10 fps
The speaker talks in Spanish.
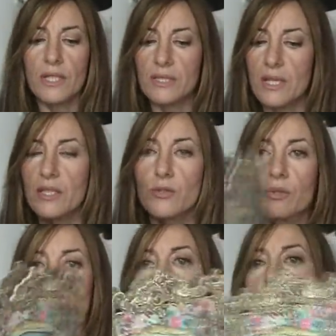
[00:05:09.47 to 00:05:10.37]
es la
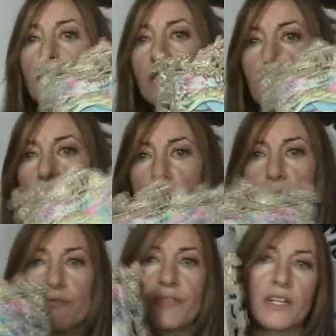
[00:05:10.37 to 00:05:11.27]
Sweet Dreams de
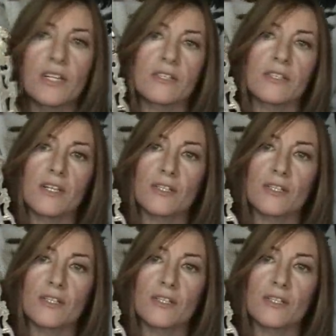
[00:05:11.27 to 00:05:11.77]
Too Faced.